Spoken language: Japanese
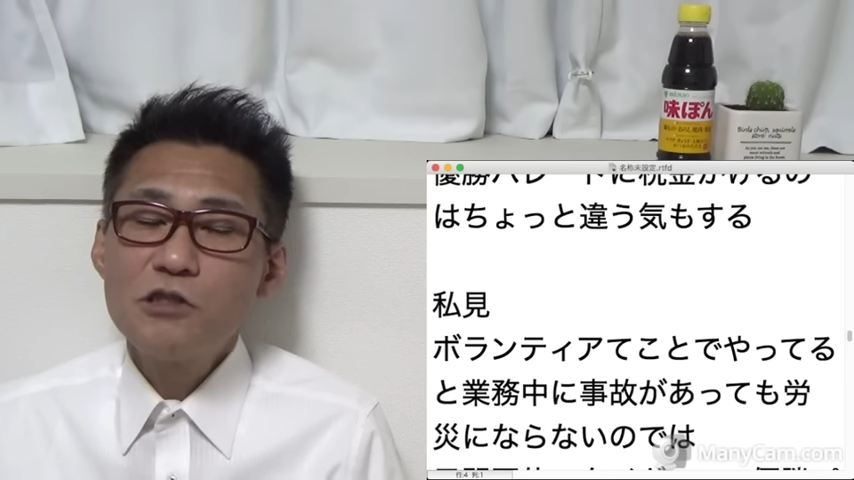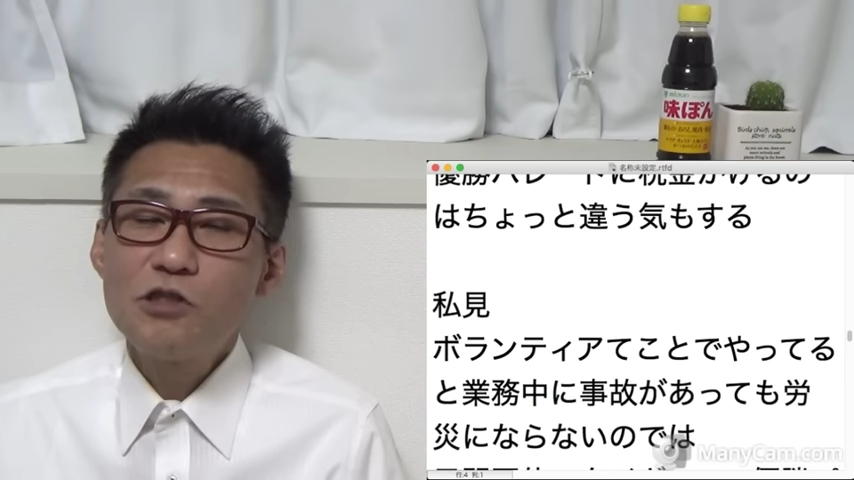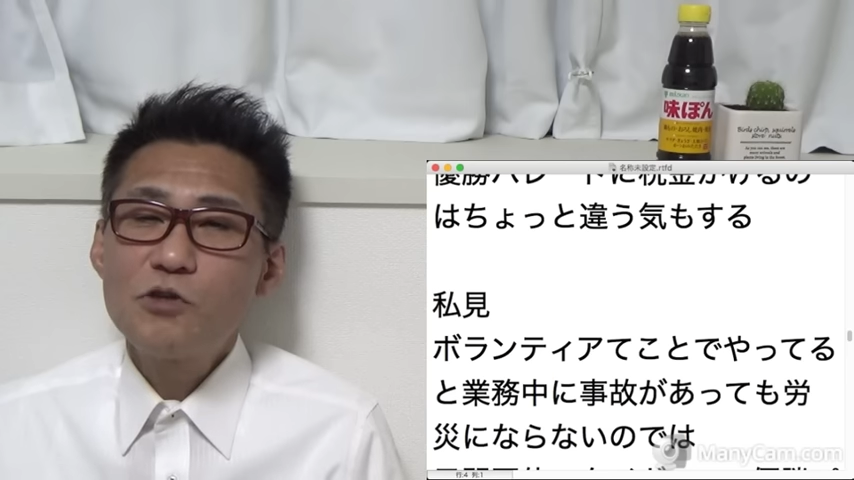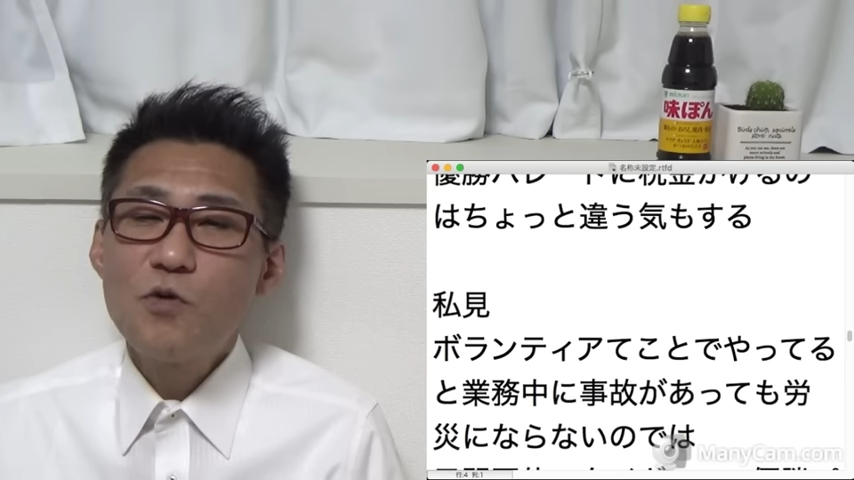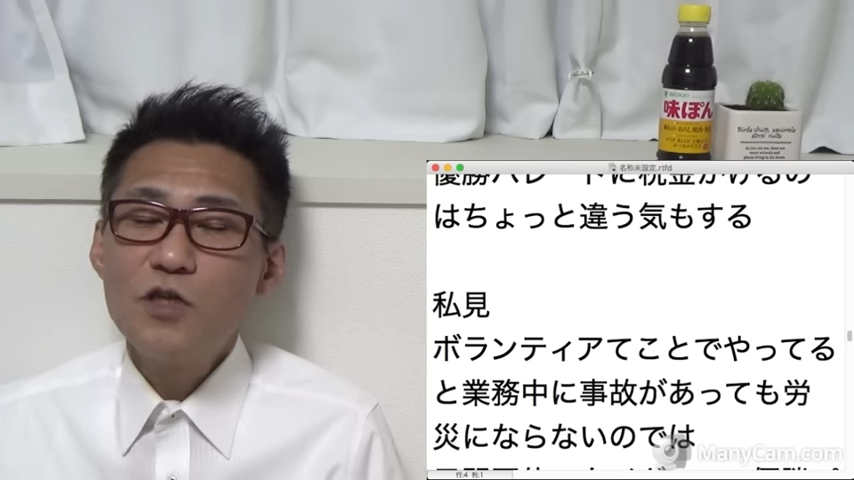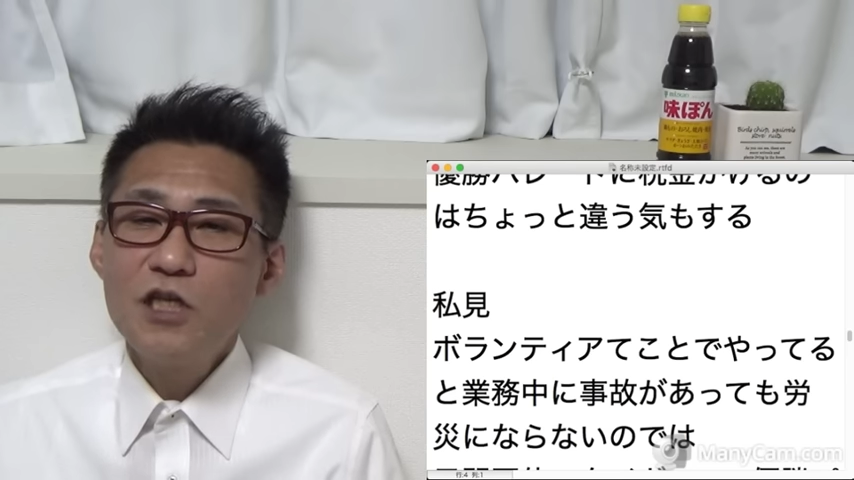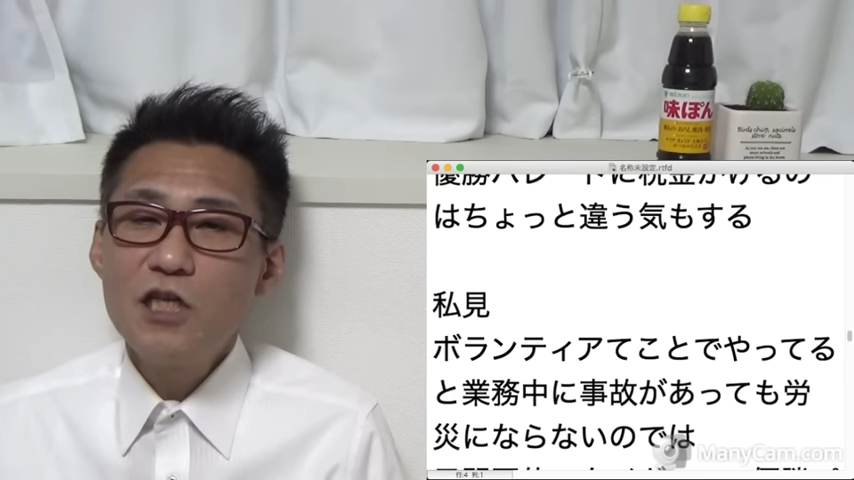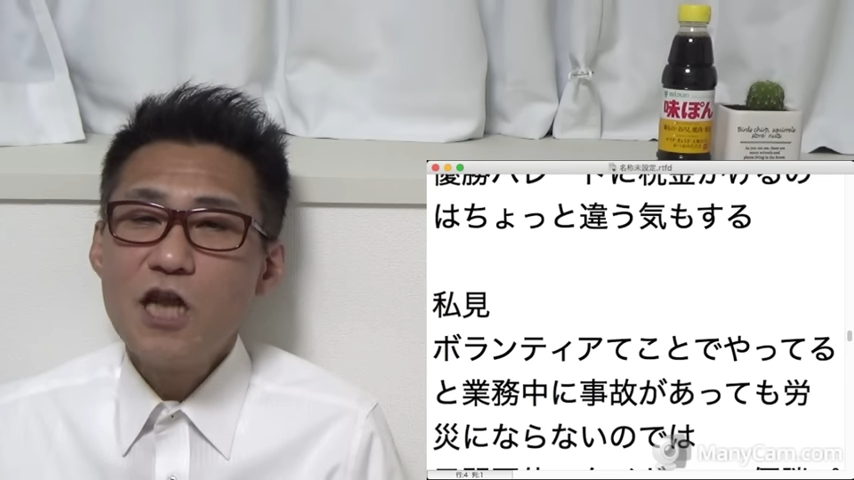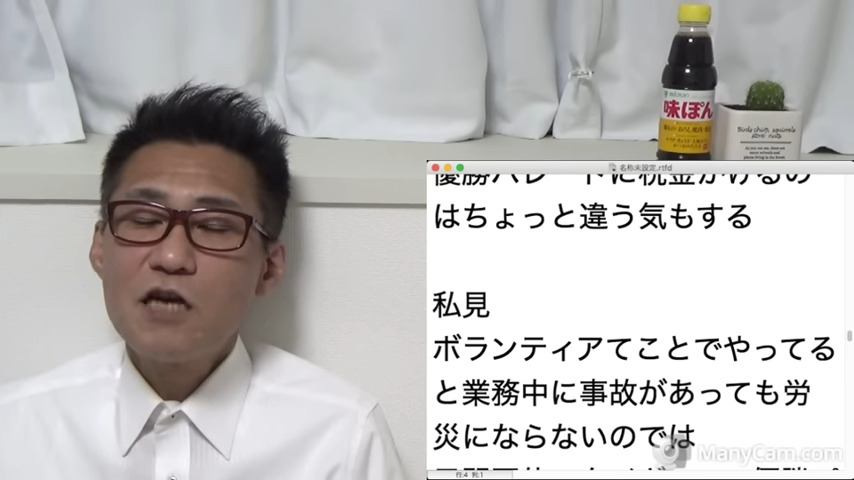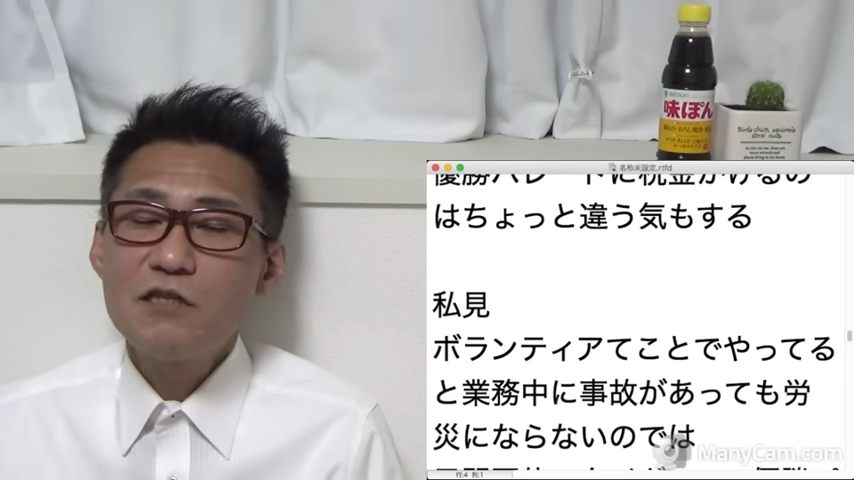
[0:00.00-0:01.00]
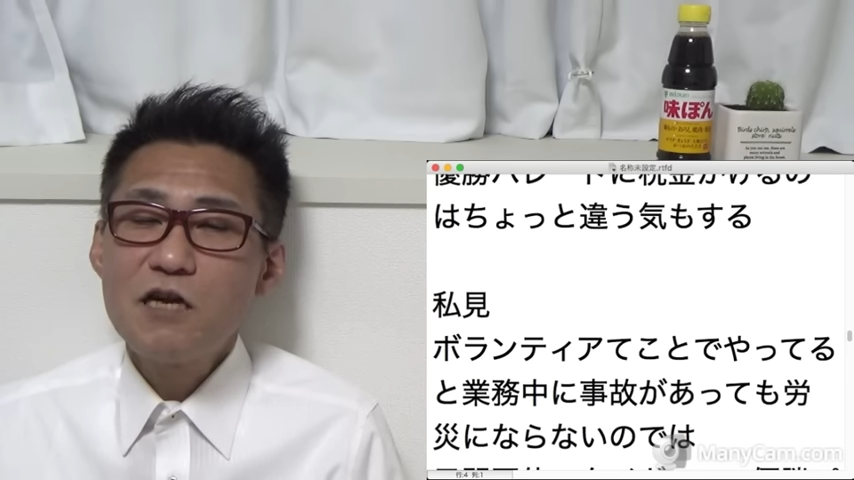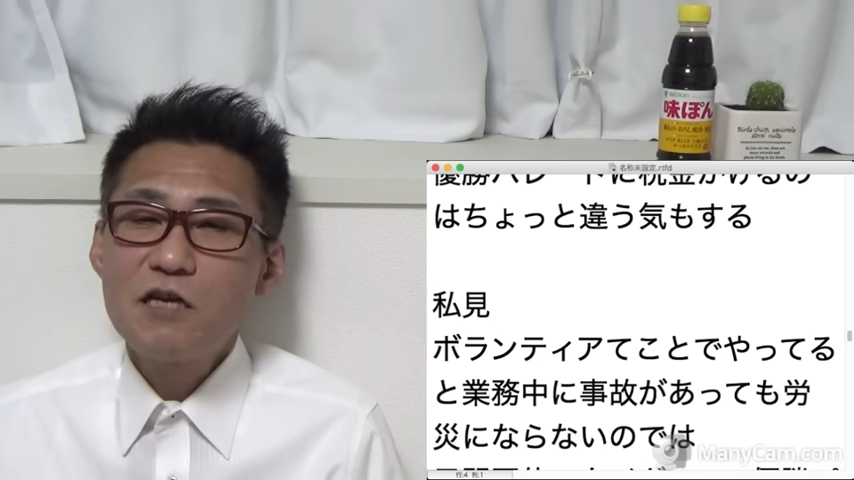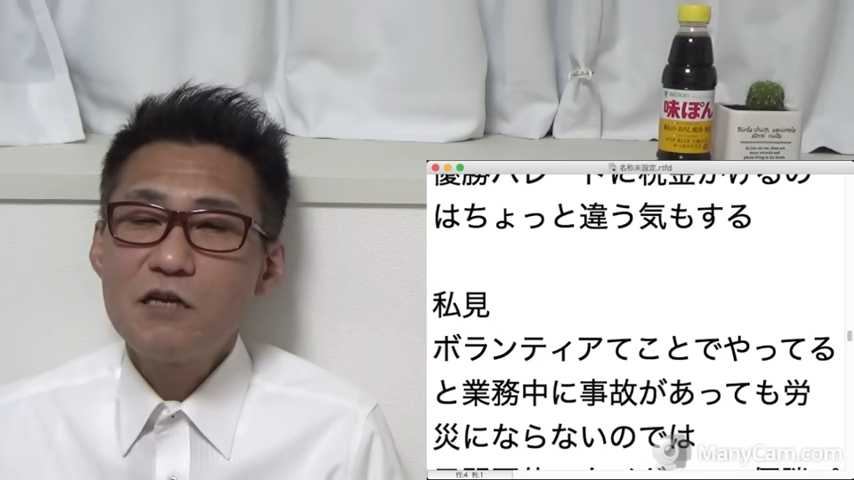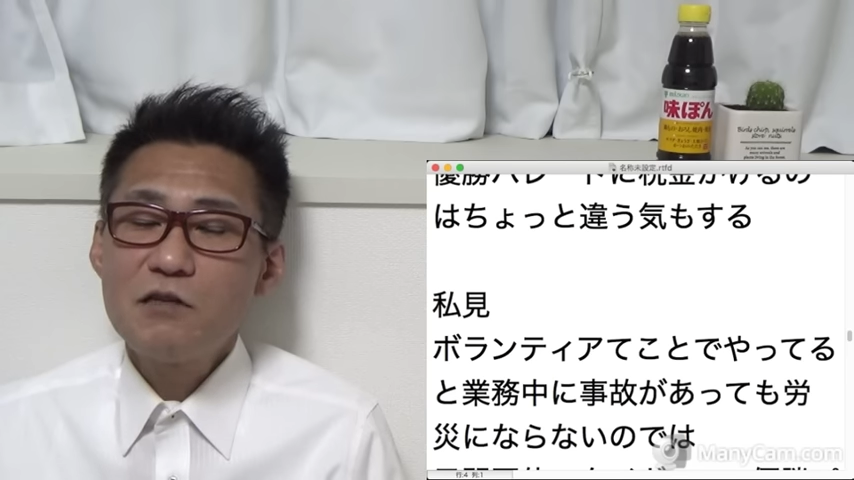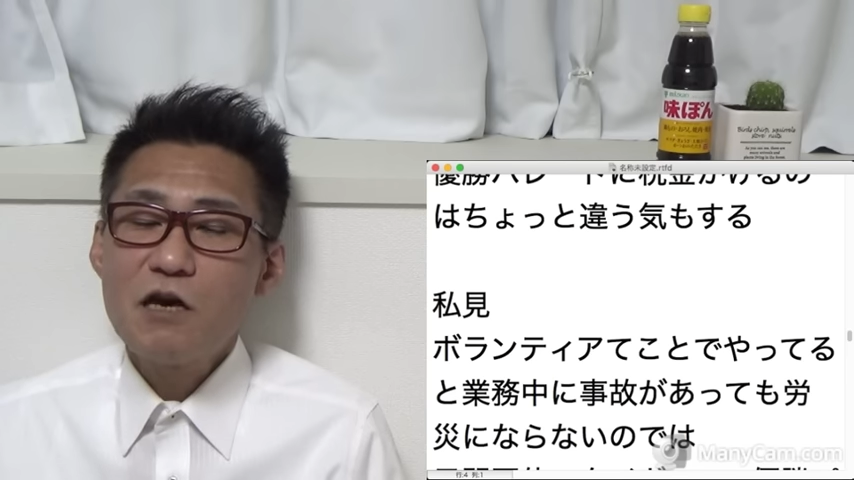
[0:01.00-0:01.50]
通行人に殴
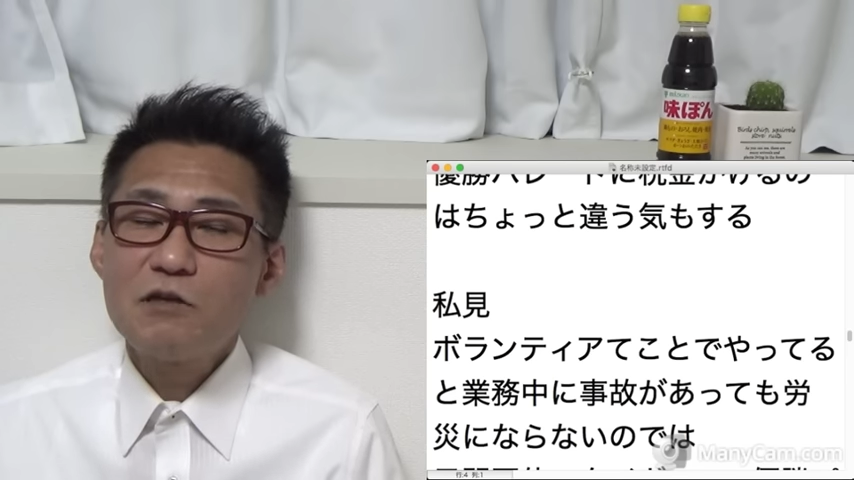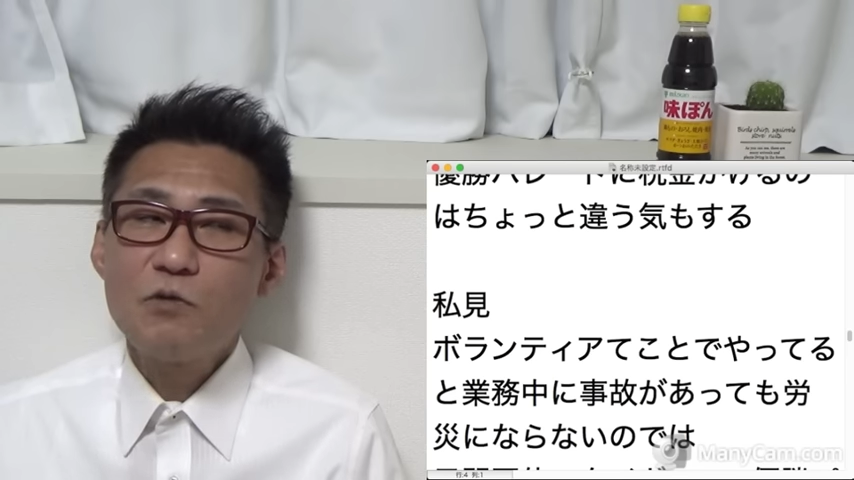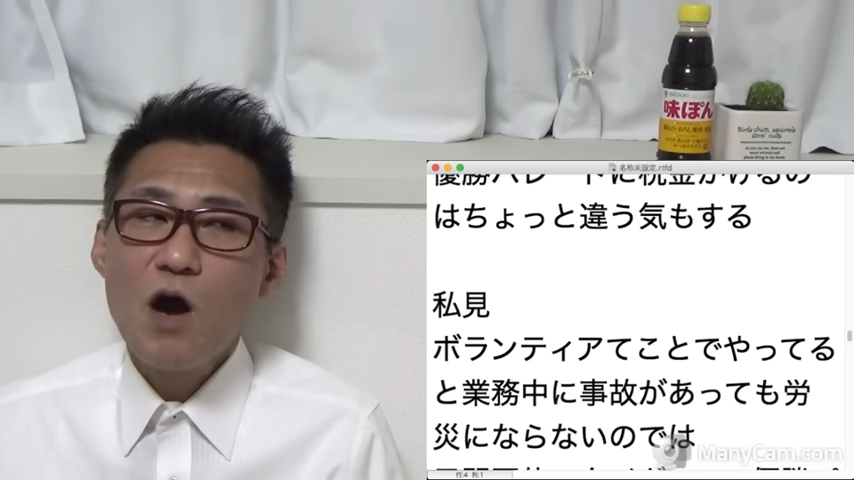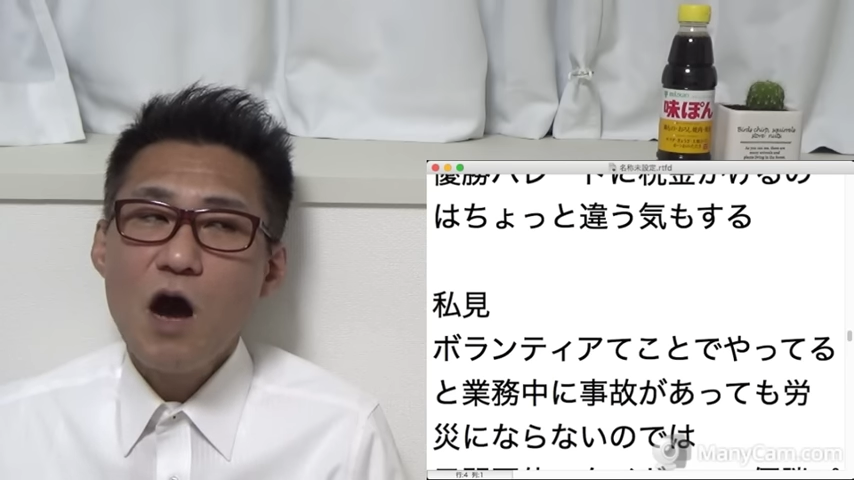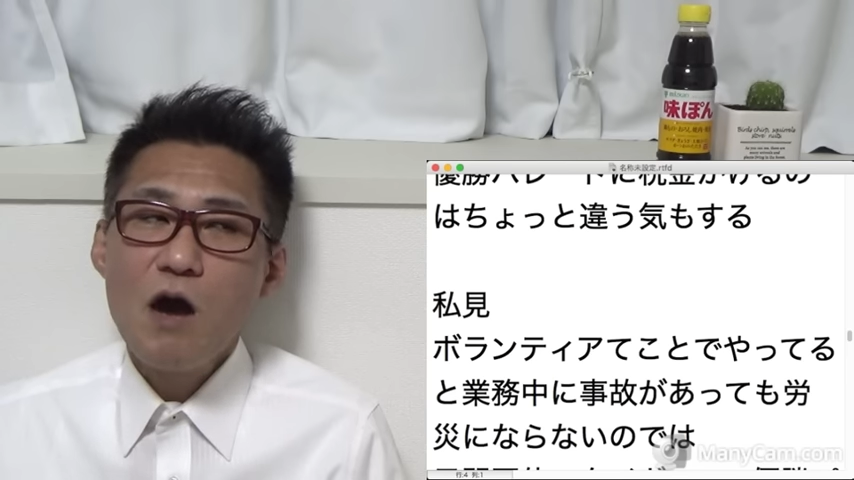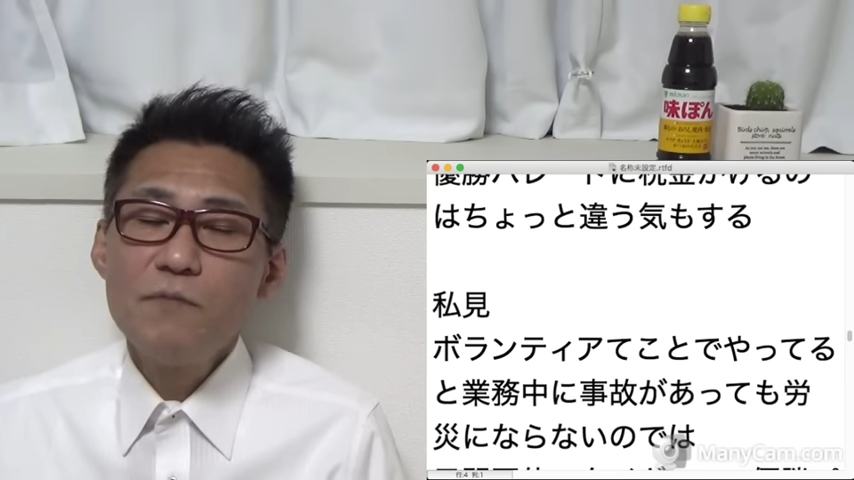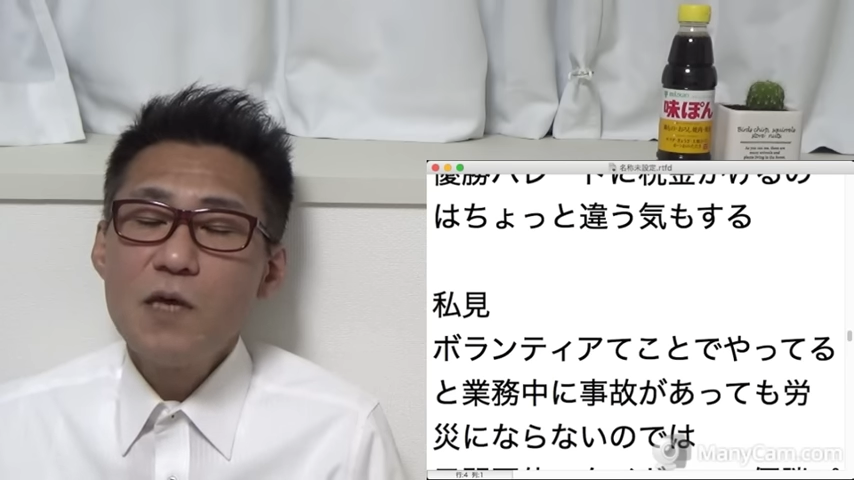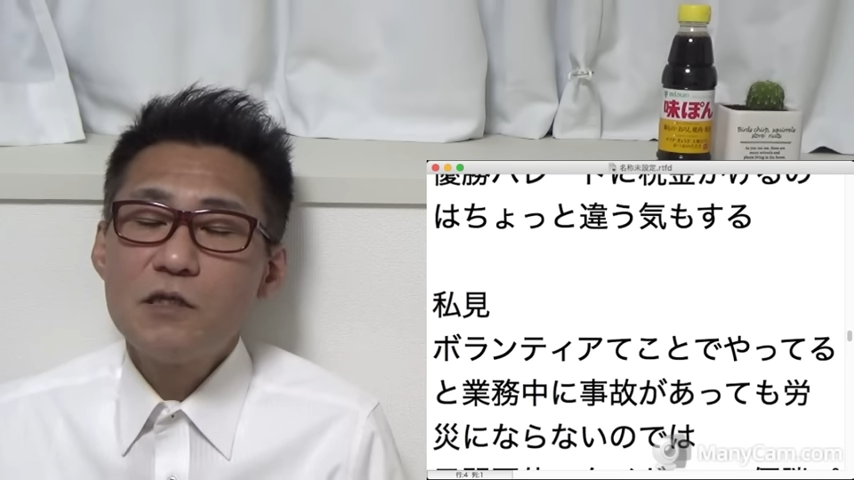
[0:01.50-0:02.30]
られるであるとか、